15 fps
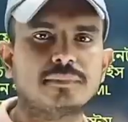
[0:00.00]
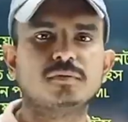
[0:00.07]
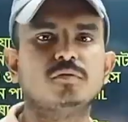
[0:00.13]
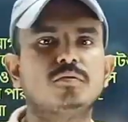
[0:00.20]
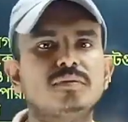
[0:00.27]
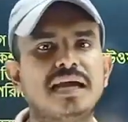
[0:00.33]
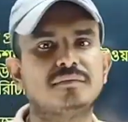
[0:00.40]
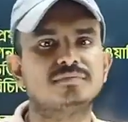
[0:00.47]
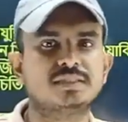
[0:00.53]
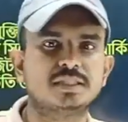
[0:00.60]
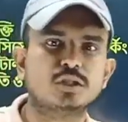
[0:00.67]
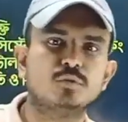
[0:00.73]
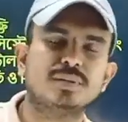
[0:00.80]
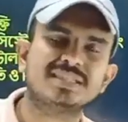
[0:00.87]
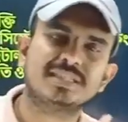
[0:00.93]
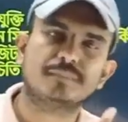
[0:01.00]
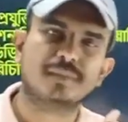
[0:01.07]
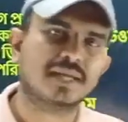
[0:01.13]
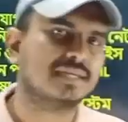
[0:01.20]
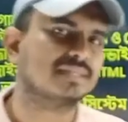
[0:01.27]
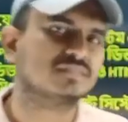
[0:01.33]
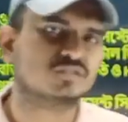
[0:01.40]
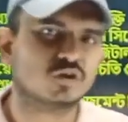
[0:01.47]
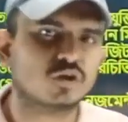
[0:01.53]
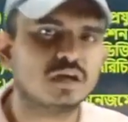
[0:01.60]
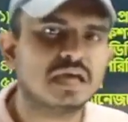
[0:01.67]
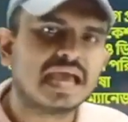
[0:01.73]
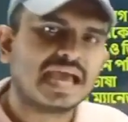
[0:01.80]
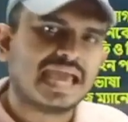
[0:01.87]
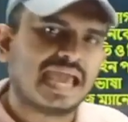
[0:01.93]
আমি বলবো এমসিকিউ বেশি প্র্যাকটিস করো
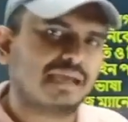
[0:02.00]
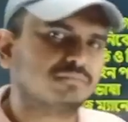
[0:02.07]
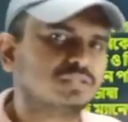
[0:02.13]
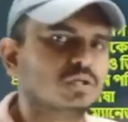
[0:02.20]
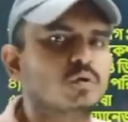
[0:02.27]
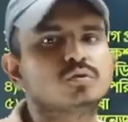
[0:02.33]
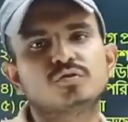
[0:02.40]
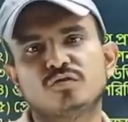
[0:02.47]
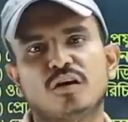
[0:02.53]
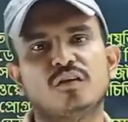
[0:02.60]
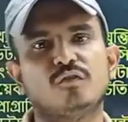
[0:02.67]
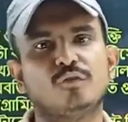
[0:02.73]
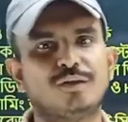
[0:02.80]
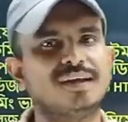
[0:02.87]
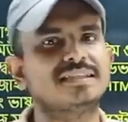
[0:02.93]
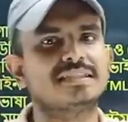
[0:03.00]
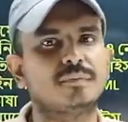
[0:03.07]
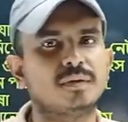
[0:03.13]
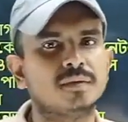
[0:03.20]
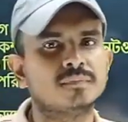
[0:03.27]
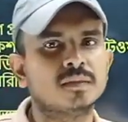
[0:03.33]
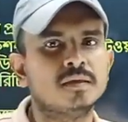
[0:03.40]
এমসিকিউ সলভ হয়ে যাবে